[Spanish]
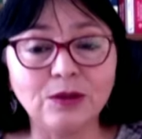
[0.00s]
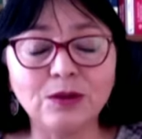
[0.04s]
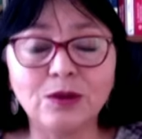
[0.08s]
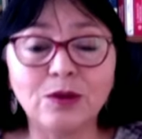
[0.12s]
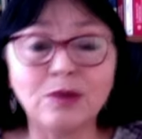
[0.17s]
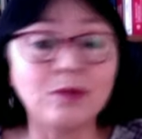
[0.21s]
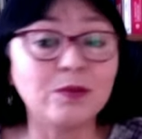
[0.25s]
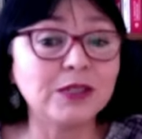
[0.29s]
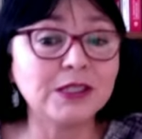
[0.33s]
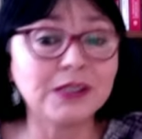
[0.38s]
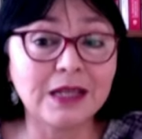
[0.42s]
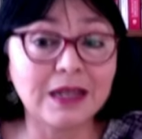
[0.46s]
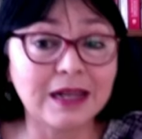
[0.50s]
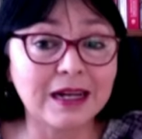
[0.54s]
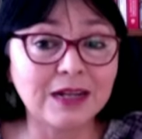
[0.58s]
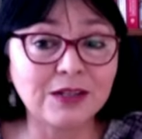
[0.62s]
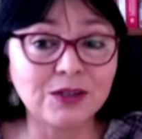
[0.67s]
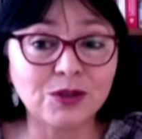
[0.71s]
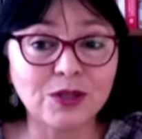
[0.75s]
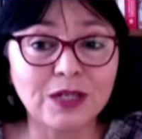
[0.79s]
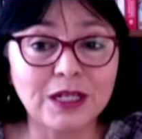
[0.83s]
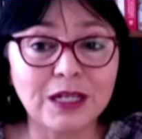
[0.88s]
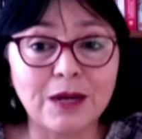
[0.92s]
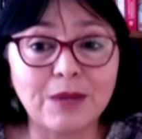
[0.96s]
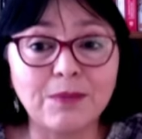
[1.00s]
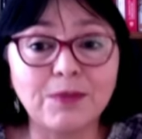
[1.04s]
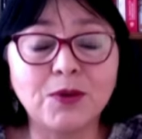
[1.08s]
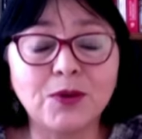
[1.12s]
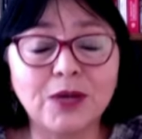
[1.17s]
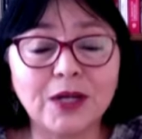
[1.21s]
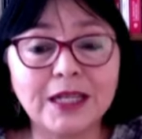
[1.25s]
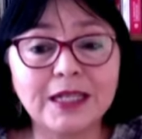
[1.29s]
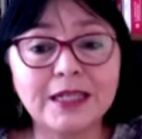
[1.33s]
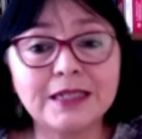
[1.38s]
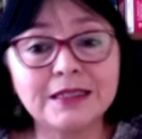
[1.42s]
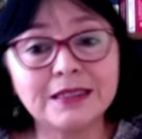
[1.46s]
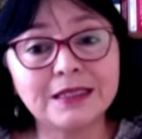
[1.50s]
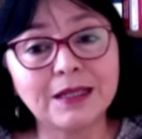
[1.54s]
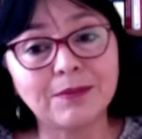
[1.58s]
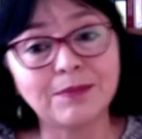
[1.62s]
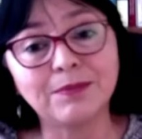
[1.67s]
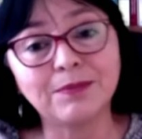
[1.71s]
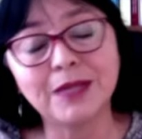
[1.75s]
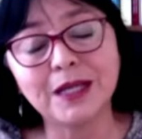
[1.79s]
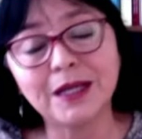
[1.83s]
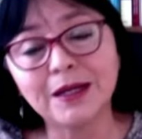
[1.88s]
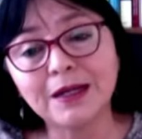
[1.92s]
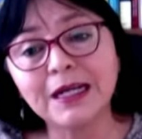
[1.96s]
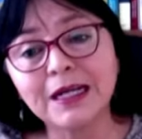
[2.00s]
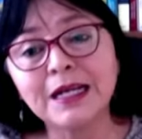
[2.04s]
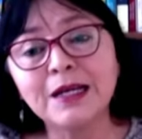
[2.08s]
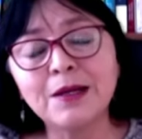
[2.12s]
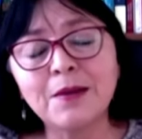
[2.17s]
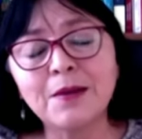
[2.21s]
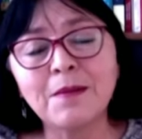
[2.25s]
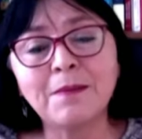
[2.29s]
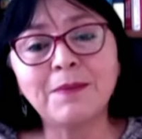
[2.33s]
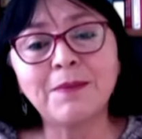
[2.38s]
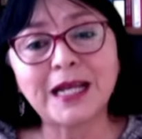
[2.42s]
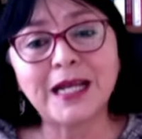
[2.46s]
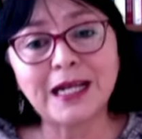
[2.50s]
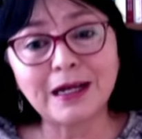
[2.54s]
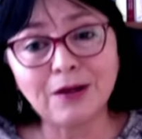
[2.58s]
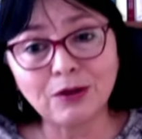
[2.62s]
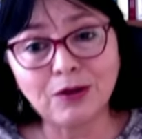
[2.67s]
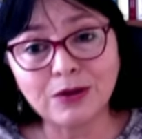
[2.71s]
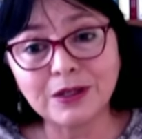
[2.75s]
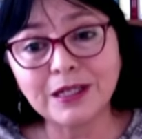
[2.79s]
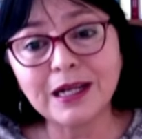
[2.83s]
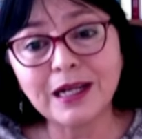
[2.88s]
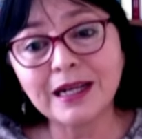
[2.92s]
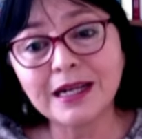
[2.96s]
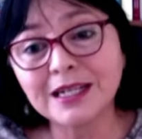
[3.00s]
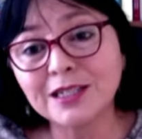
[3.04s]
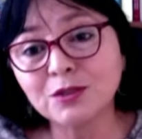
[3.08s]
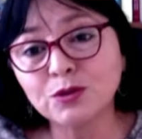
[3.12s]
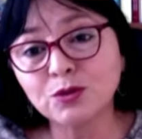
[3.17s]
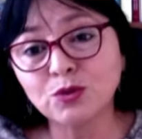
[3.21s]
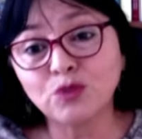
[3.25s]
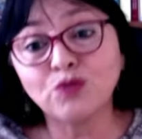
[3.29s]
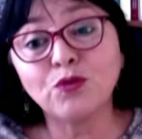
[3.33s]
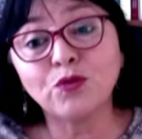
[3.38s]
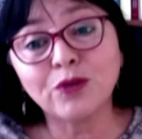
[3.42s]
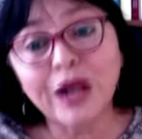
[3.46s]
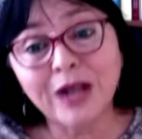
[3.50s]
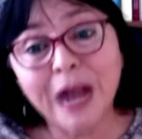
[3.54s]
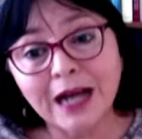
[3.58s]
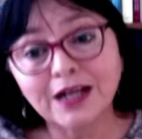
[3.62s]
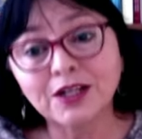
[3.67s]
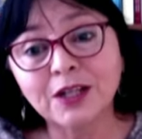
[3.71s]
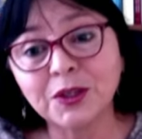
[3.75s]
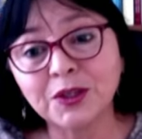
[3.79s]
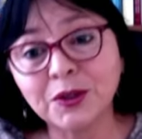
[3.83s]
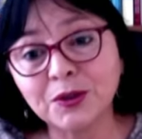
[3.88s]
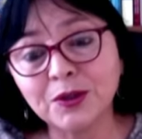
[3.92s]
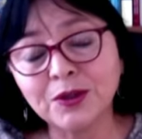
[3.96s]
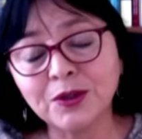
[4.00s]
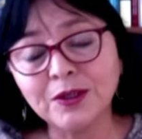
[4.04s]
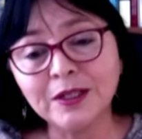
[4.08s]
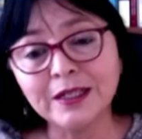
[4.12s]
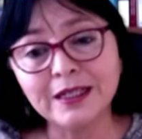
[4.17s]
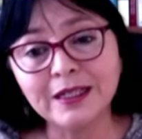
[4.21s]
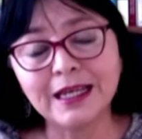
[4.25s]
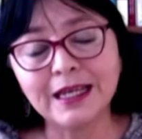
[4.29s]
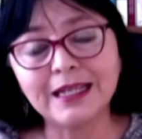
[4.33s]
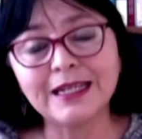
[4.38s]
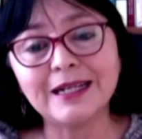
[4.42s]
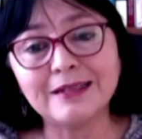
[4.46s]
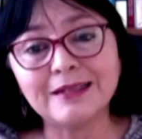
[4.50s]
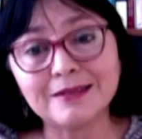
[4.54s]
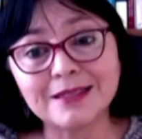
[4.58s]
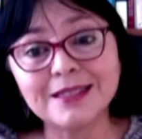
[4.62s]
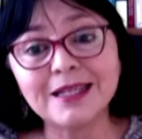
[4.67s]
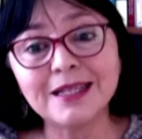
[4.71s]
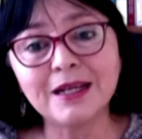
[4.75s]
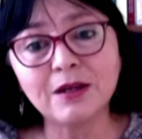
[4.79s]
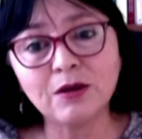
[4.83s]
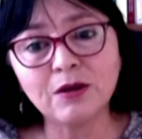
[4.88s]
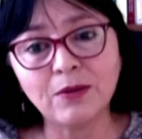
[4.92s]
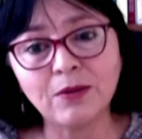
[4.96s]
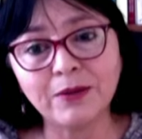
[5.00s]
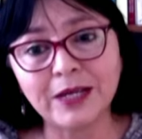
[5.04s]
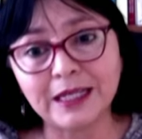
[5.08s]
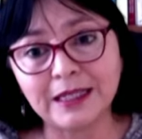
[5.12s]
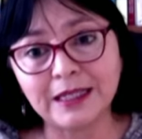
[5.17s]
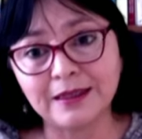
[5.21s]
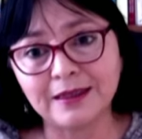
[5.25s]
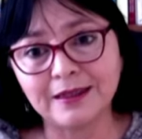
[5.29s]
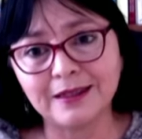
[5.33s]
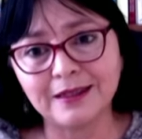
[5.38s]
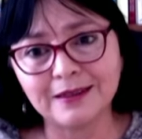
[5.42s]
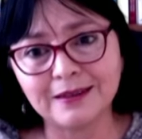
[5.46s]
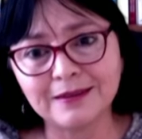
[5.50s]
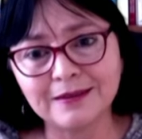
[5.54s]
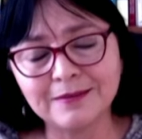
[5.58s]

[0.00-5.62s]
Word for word: Como es el caso de las mujeres también para lograr el sufragio en el siglo XX.